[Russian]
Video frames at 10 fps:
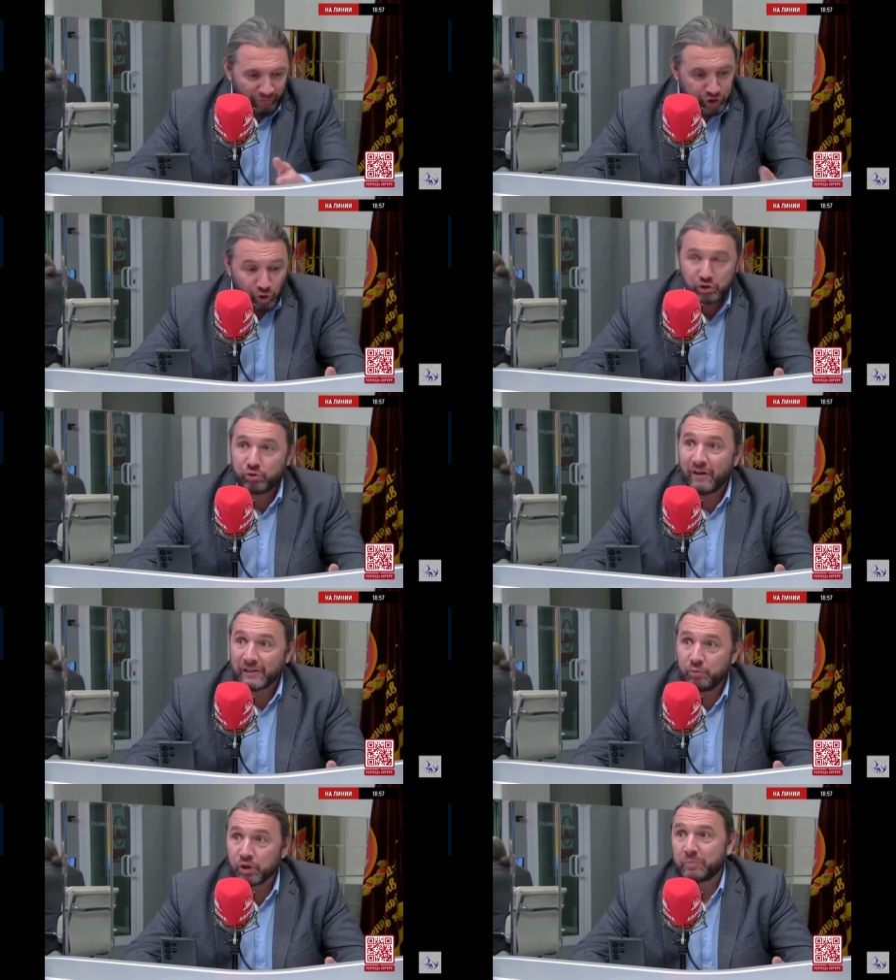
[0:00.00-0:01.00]
Все, что у
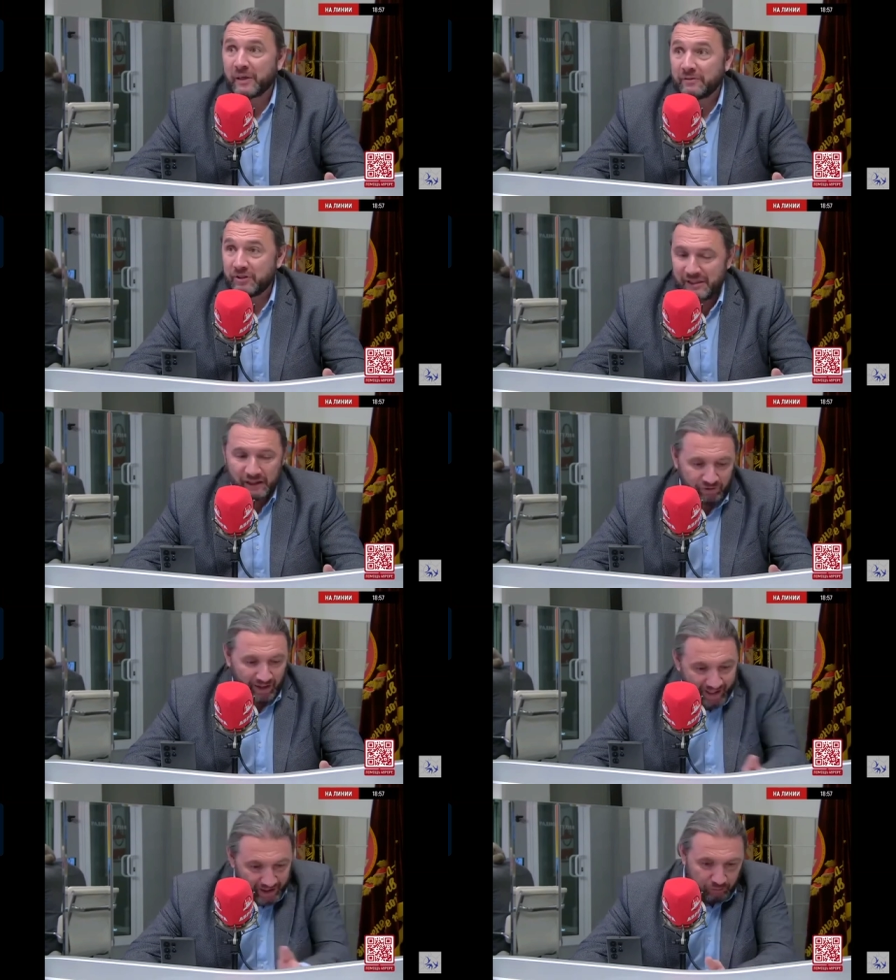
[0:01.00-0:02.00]
вас может произвести с
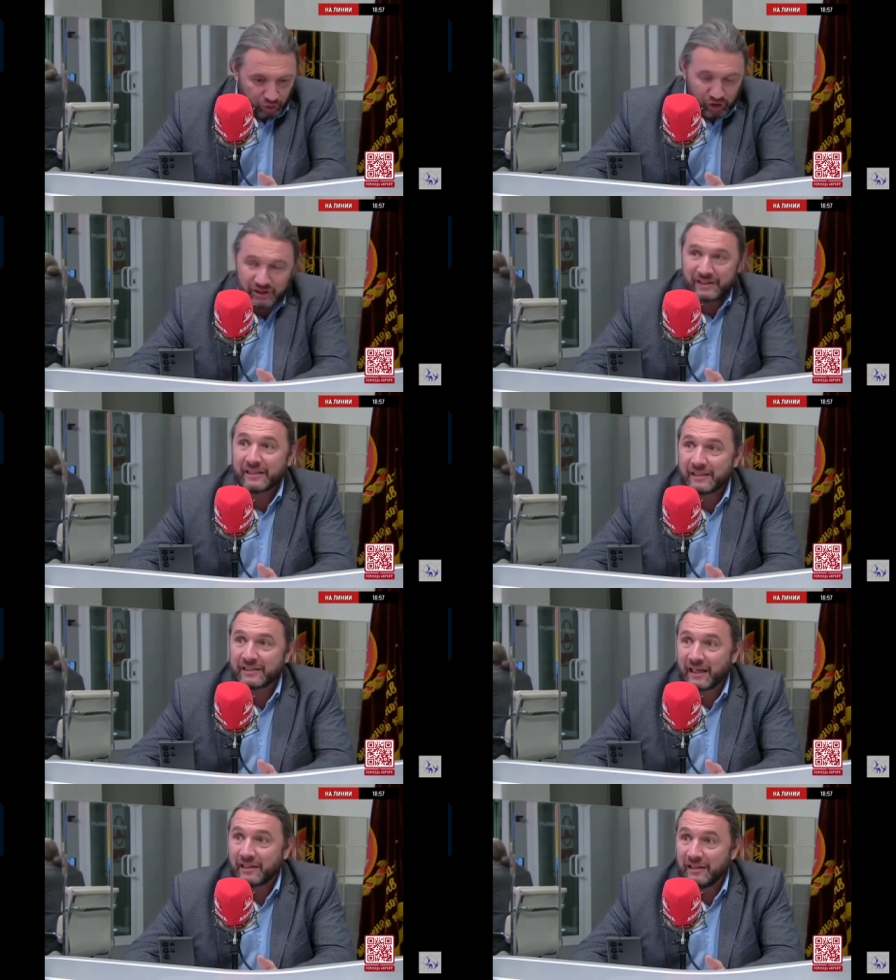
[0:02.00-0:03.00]
Финляндии, может с этой
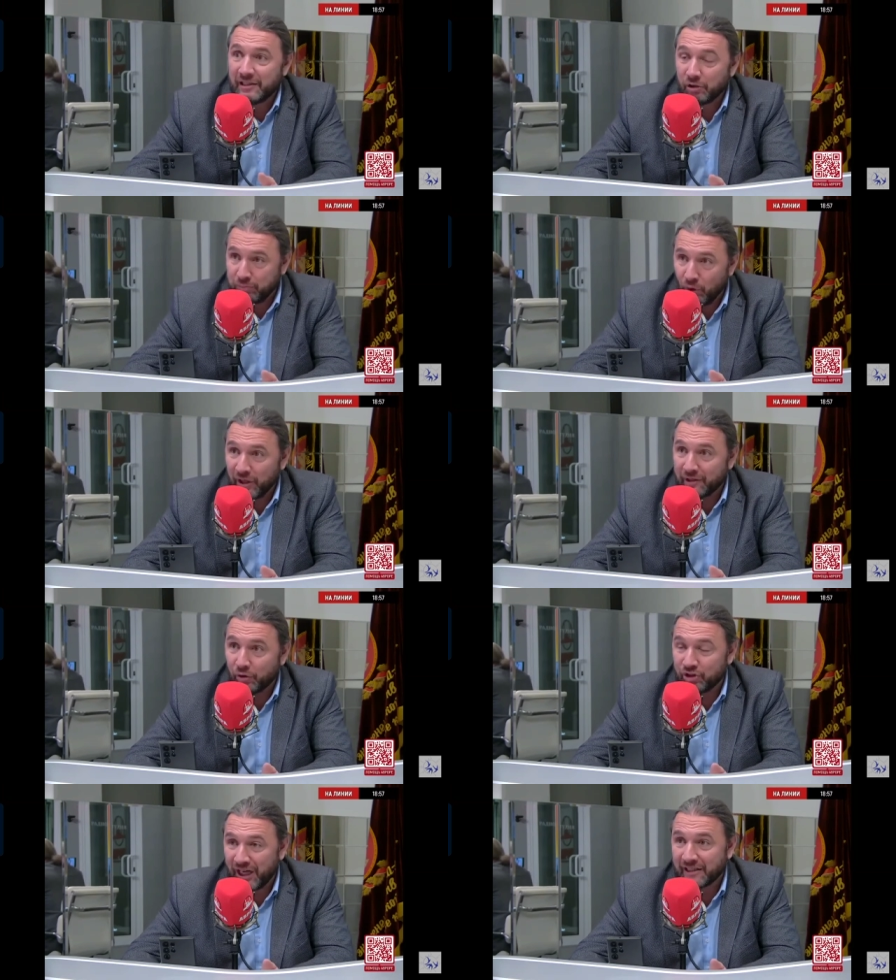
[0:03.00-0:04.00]
стороны делать. Более
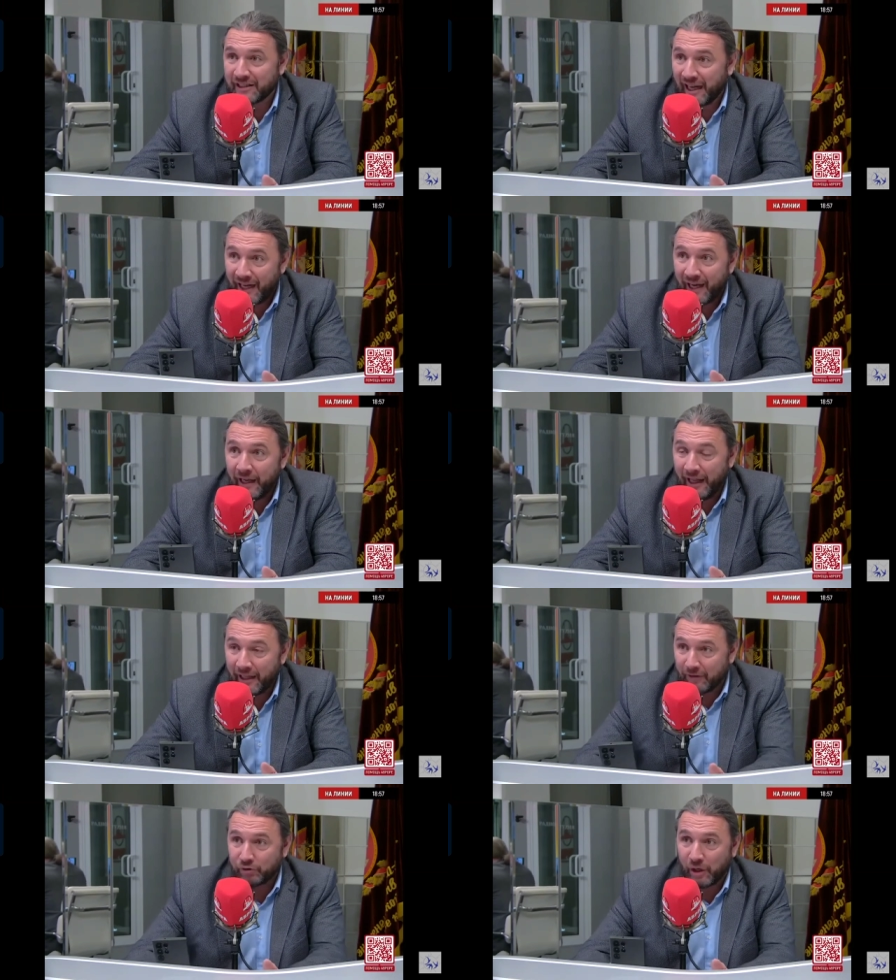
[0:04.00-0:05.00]
того, часть Карелии –
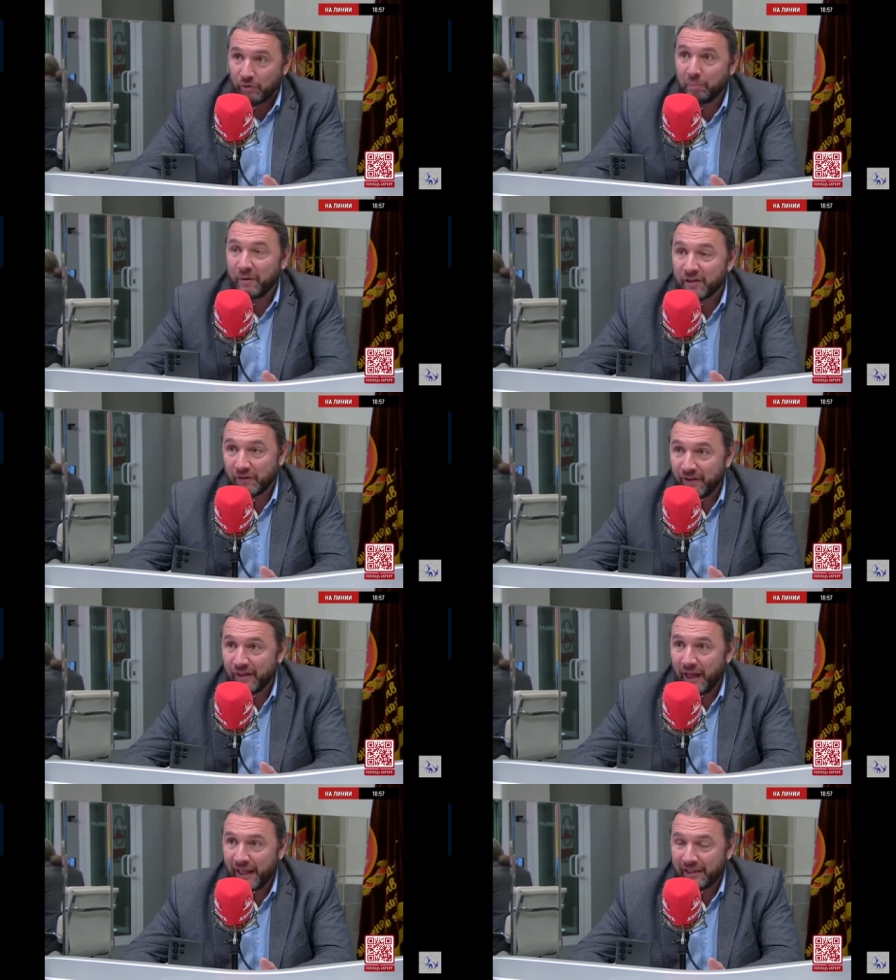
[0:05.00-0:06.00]
это все равно бывшая
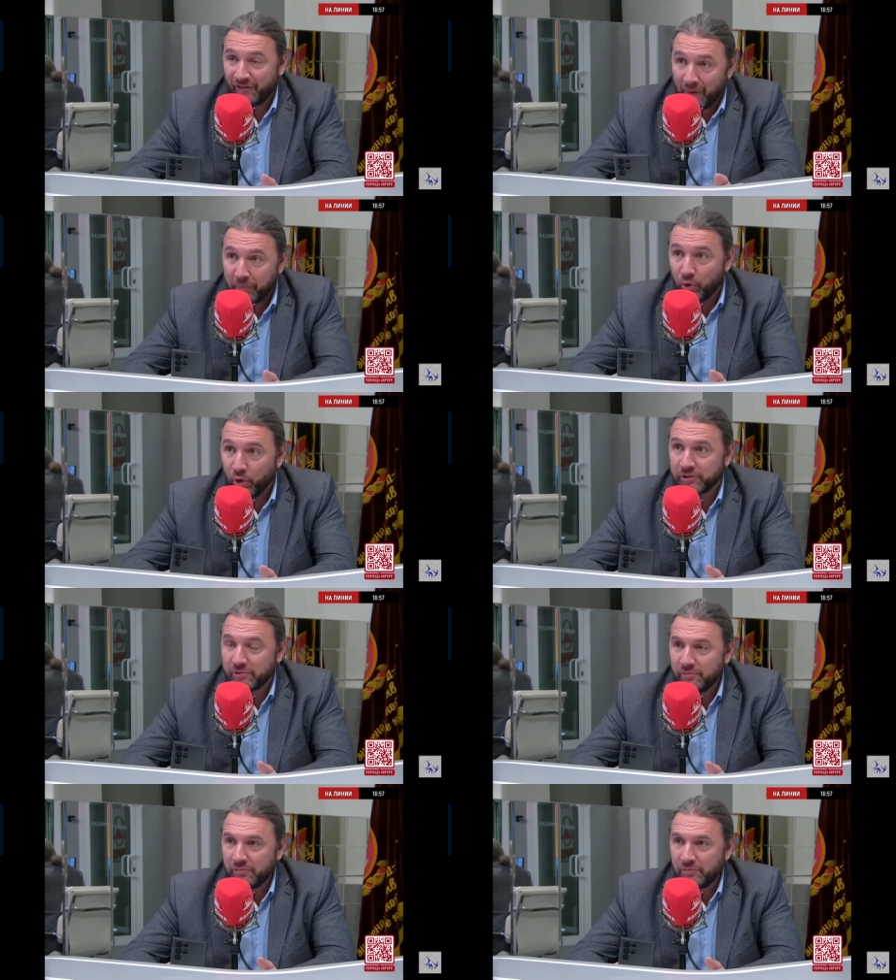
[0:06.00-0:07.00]
Финляндия. Вопрос.